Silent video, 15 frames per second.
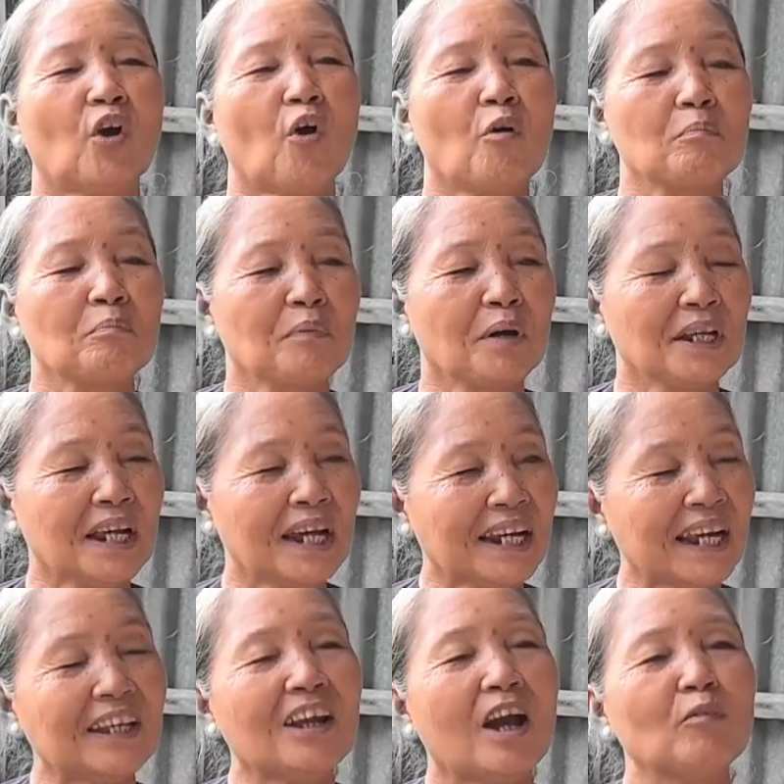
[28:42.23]
Còn mình
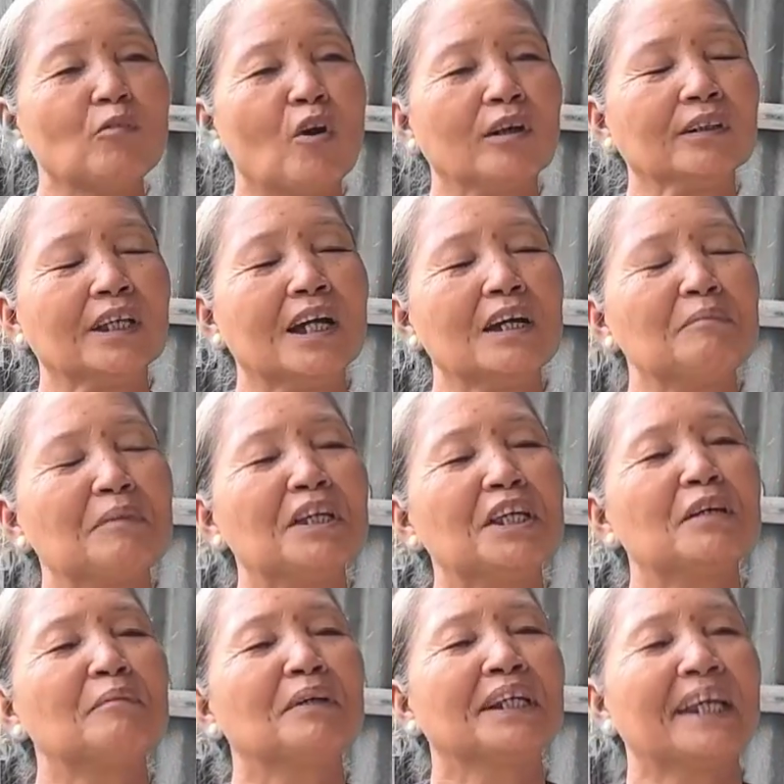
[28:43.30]
ở đây nó không có tới,
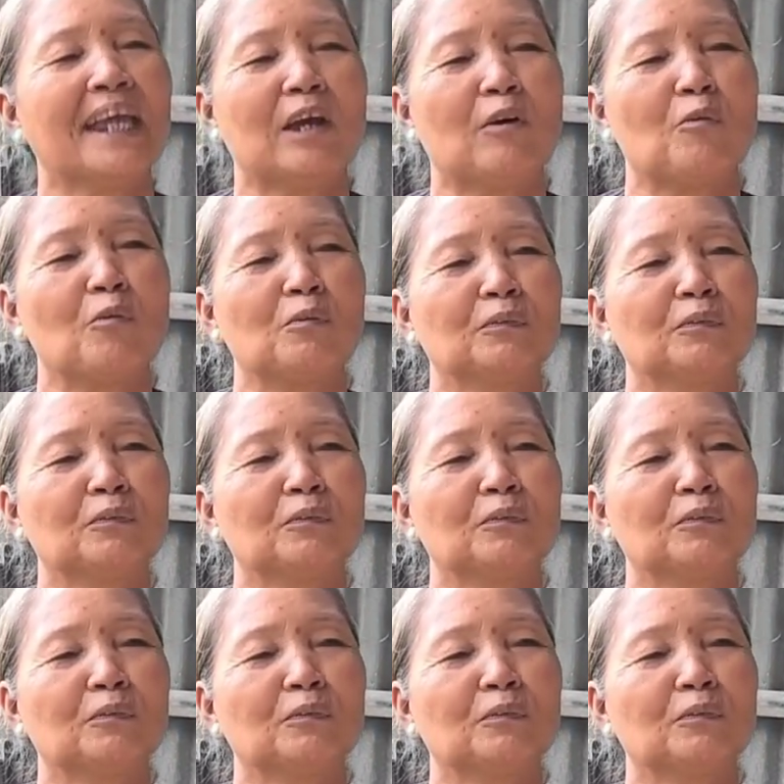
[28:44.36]
bị gì mình nghèo.